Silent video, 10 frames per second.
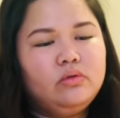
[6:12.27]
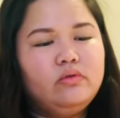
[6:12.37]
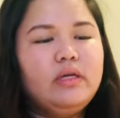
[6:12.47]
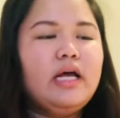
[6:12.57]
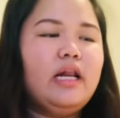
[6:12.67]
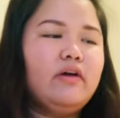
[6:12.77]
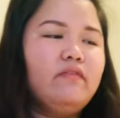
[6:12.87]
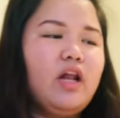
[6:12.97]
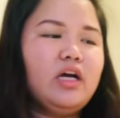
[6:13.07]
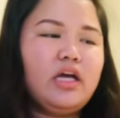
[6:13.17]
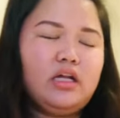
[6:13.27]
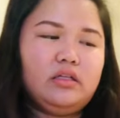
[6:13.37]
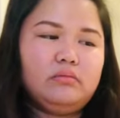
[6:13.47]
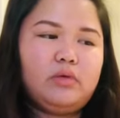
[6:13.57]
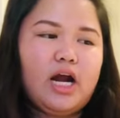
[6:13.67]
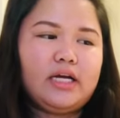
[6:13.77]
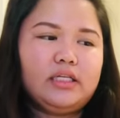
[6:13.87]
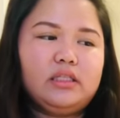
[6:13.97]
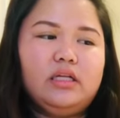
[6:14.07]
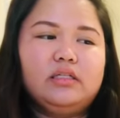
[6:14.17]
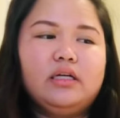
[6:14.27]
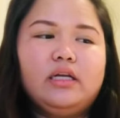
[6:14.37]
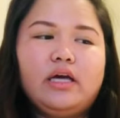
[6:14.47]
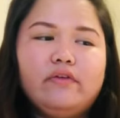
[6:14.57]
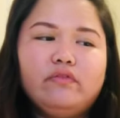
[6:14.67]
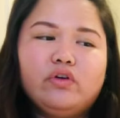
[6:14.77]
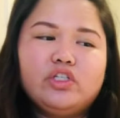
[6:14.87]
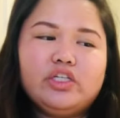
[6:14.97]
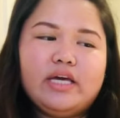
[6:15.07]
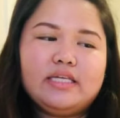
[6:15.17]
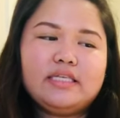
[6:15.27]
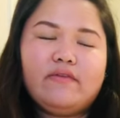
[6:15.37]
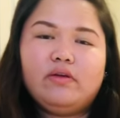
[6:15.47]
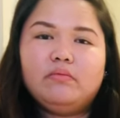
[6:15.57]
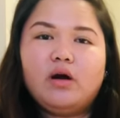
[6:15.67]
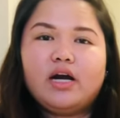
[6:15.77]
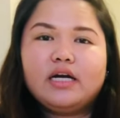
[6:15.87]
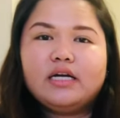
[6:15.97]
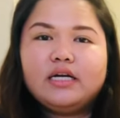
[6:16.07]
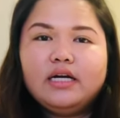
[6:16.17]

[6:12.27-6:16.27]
Wala lang. Vlog L bracket lang nakalagay. 4GX7 Mark